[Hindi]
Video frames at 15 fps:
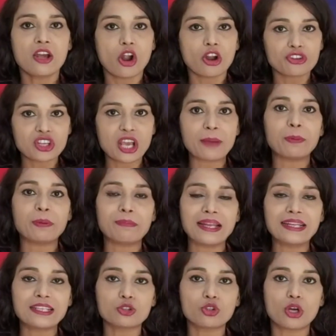और
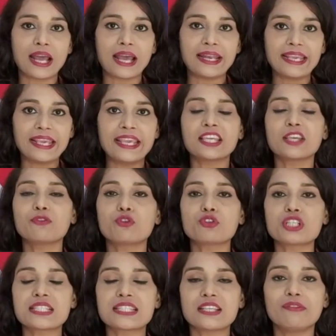छापेमारी के दौरान ए के
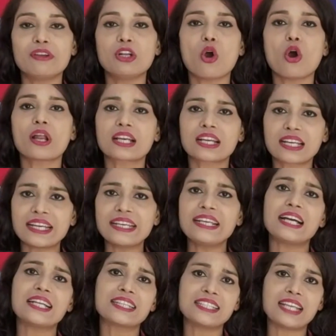फोर्टी सेवन और कई
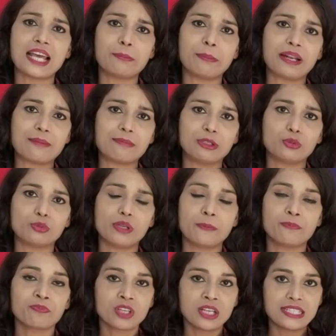हथियार बरामद हुए
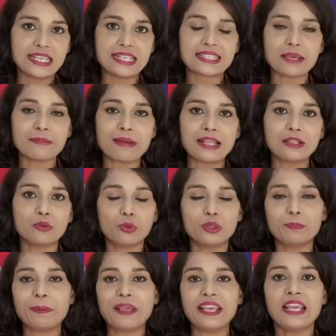जिसके बाद
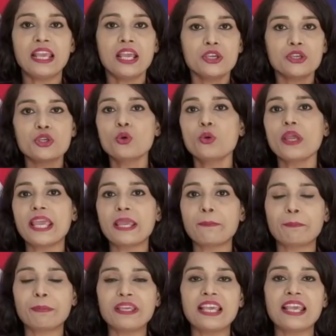उनपे यू
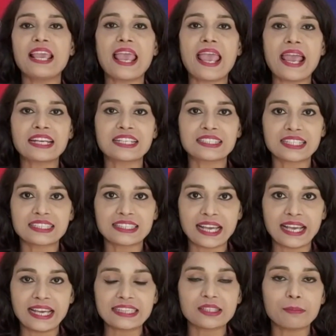एक्ट के
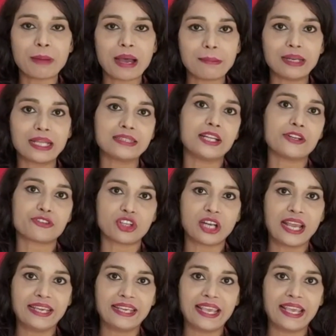तहत मामला दर्ज कराया